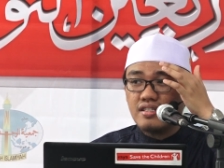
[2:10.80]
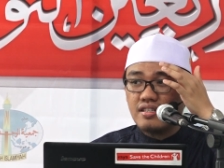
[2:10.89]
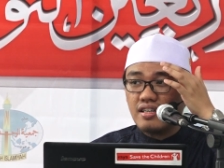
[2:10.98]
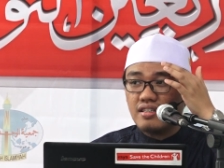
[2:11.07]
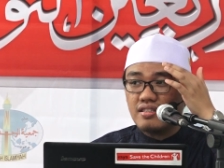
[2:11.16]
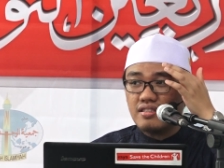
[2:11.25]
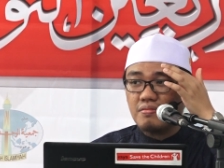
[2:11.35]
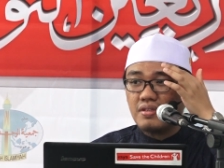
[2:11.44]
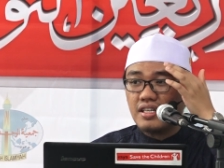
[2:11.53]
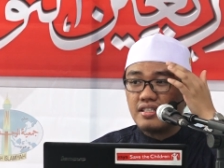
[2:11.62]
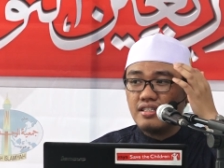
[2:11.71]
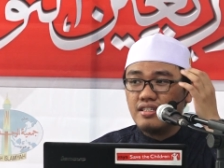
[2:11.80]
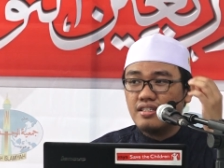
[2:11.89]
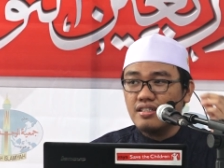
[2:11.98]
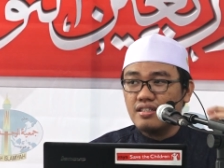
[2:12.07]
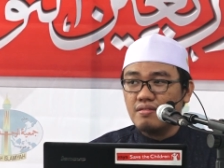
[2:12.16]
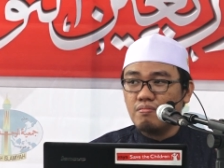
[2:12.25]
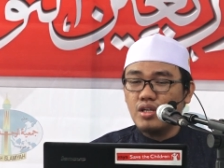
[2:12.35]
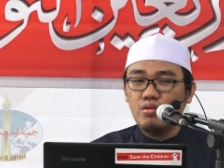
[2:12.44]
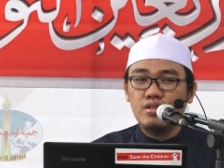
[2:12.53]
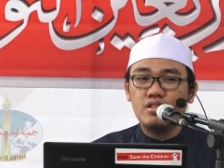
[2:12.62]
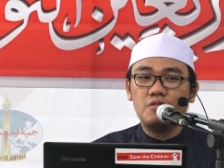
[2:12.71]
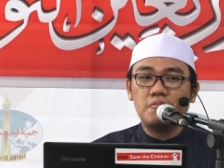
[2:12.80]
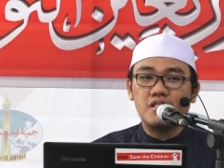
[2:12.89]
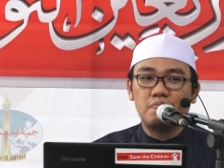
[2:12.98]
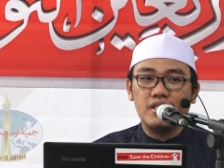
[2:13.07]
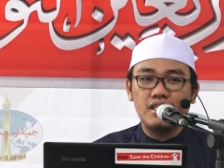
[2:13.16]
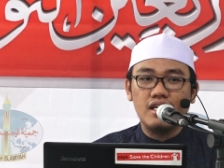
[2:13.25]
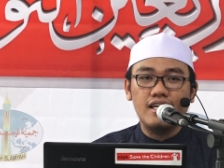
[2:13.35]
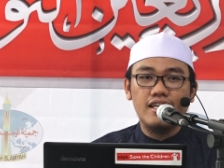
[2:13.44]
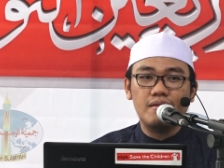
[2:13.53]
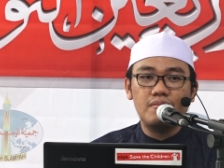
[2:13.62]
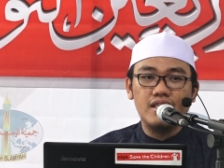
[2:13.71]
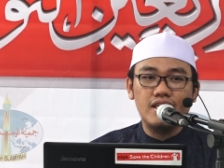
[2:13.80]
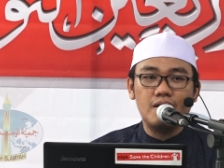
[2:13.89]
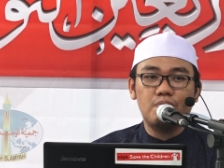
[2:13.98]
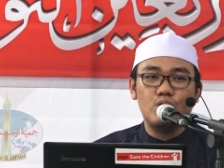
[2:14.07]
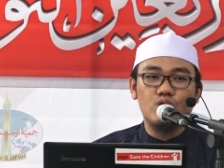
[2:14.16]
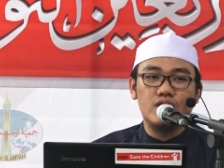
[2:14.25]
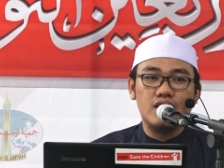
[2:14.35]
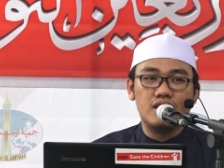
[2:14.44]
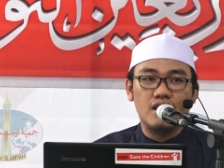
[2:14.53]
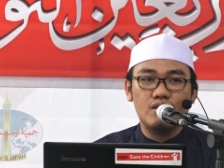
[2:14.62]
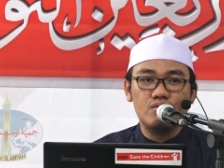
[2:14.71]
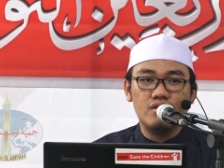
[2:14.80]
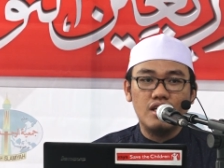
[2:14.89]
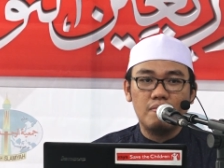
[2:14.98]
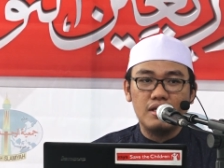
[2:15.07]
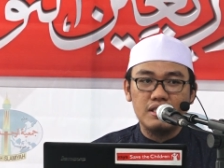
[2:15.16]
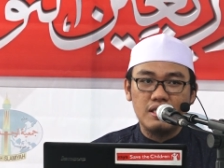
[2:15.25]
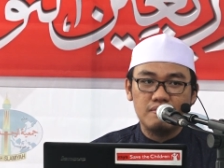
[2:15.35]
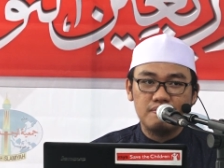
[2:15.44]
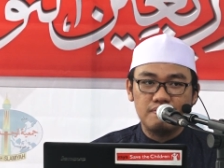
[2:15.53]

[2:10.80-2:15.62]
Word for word: Hijriah. Itu berarti beliau hidup sepeninggal Nabi 63 tahun lamanya.